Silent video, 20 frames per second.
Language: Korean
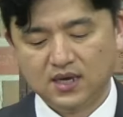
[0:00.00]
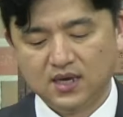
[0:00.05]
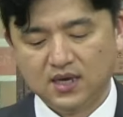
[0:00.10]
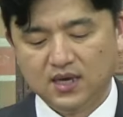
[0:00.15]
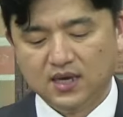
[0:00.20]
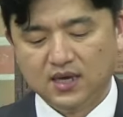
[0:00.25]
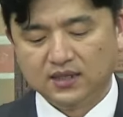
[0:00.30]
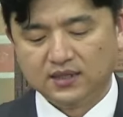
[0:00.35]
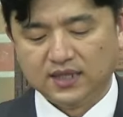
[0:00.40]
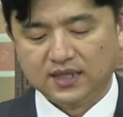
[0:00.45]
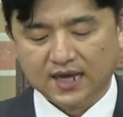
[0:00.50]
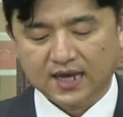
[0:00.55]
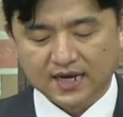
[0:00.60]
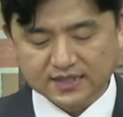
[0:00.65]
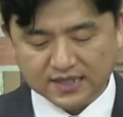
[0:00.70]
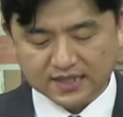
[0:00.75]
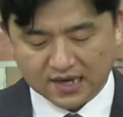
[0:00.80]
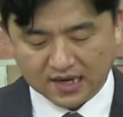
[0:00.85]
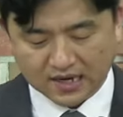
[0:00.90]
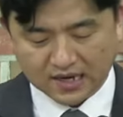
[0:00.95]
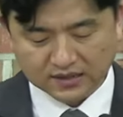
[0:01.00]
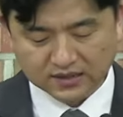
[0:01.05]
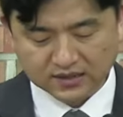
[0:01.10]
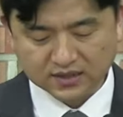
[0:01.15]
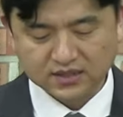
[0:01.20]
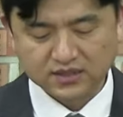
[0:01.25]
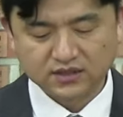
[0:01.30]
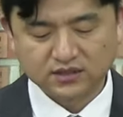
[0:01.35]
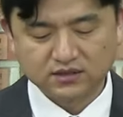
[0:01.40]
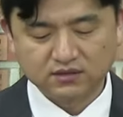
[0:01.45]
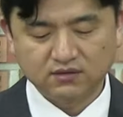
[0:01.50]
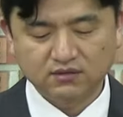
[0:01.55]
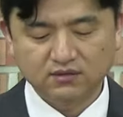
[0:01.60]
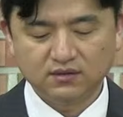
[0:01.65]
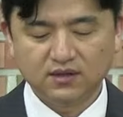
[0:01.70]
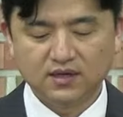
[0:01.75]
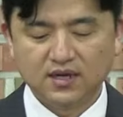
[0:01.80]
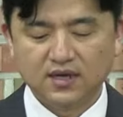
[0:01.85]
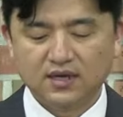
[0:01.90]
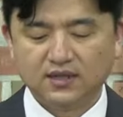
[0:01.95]
내가 생각하는 기적,
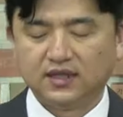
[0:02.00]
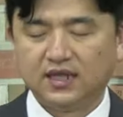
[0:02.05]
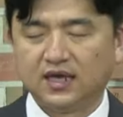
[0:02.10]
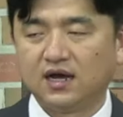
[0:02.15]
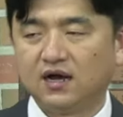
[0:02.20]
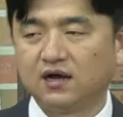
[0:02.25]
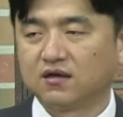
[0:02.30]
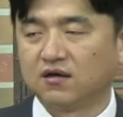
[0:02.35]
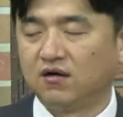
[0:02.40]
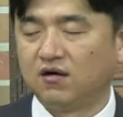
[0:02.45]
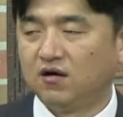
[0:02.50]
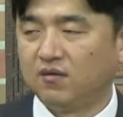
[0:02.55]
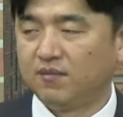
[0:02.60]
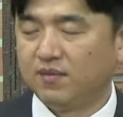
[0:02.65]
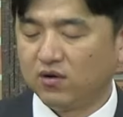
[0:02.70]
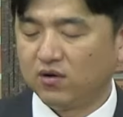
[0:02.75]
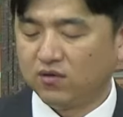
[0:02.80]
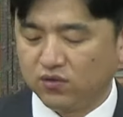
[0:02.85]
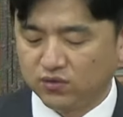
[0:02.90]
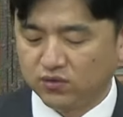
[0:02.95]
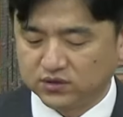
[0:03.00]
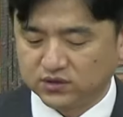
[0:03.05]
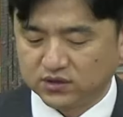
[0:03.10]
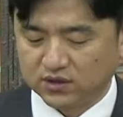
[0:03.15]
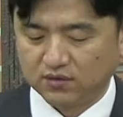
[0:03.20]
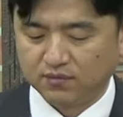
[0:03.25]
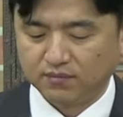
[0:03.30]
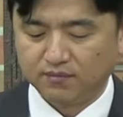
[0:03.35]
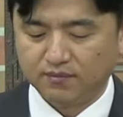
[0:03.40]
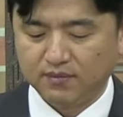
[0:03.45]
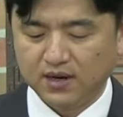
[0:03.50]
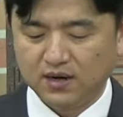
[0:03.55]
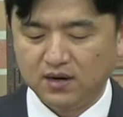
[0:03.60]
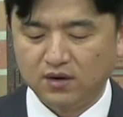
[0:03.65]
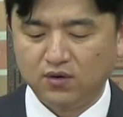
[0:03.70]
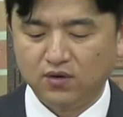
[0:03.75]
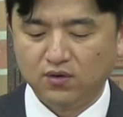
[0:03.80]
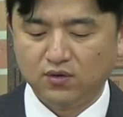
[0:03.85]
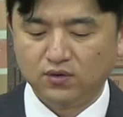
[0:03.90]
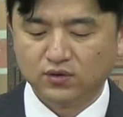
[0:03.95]
내가 경험하고
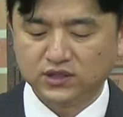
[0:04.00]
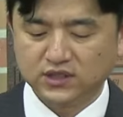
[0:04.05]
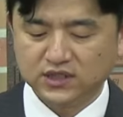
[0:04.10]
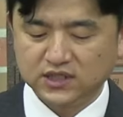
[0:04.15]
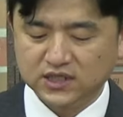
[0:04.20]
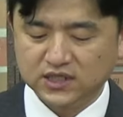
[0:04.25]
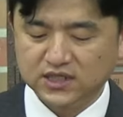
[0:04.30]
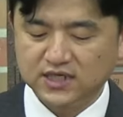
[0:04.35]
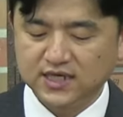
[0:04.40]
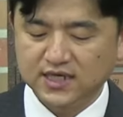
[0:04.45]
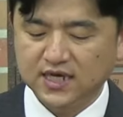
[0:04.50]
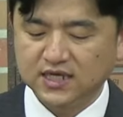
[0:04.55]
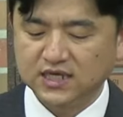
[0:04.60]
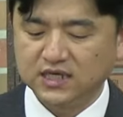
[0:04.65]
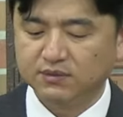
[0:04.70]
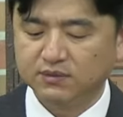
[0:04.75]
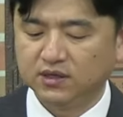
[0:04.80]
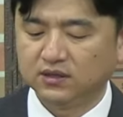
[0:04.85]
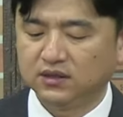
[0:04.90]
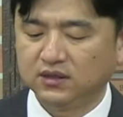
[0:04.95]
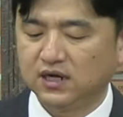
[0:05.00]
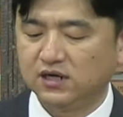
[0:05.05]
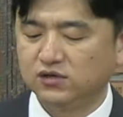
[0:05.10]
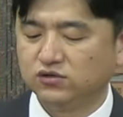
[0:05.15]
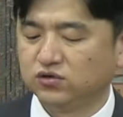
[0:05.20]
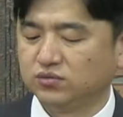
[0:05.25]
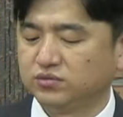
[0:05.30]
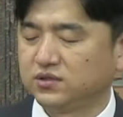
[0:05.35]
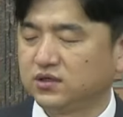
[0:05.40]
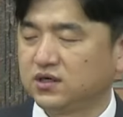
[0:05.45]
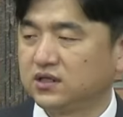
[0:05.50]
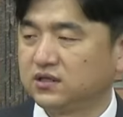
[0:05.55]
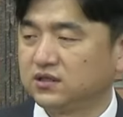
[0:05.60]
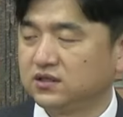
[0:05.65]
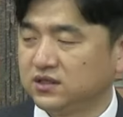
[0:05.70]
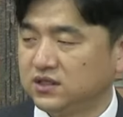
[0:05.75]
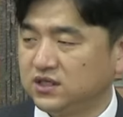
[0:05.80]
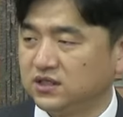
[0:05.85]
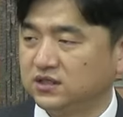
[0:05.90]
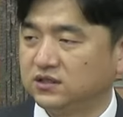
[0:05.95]
정말로 신이 아니면 할 수 없을 것 같은
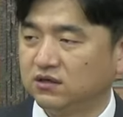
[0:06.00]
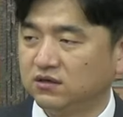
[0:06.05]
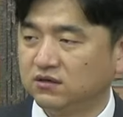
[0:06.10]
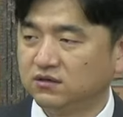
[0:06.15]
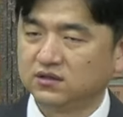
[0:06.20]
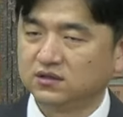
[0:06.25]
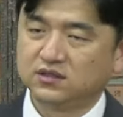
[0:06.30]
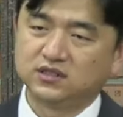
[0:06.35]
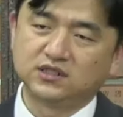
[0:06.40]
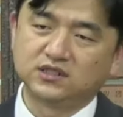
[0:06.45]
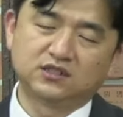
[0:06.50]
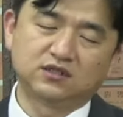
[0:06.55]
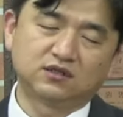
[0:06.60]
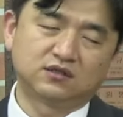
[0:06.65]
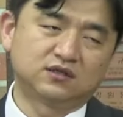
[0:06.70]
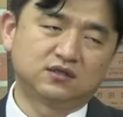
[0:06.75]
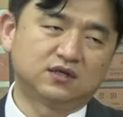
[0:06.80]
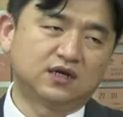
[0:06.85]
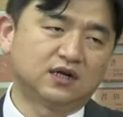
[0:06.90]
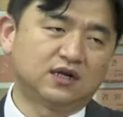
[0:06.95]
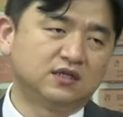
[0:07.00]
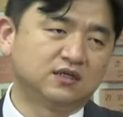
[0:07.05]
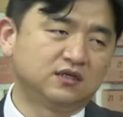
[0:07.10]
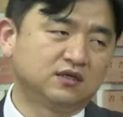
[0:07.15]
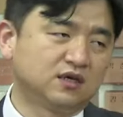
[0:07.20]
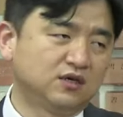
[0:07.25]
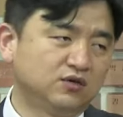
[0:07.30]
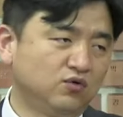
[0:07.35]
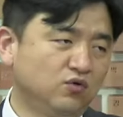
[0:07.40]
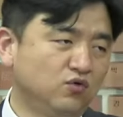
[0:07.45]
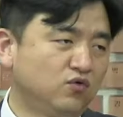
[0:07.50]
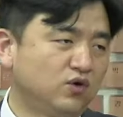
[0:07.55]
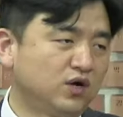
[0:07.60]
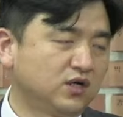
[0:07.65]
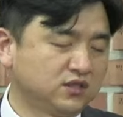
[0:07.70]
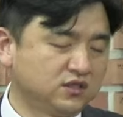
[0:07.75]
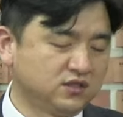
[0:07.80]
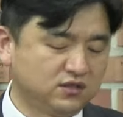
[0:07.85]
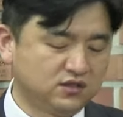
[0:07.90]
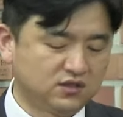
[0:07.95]
기적, 그 기적들을 하나님께
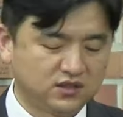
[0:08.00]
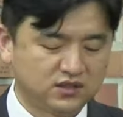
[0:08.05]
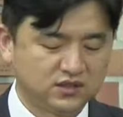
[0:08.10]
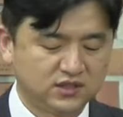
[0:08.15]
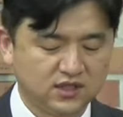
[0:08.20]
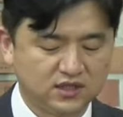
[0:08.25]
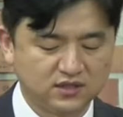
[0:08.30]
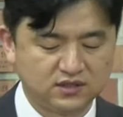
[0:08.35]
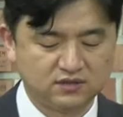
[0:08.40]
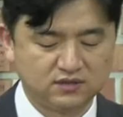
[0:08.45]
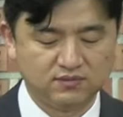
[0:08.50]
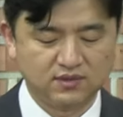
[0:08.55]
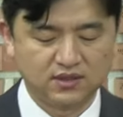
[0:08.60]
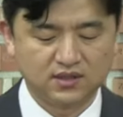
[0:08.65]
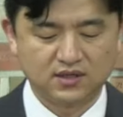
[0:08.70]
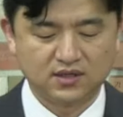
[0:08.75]
요구하신 적 있지 않습니까?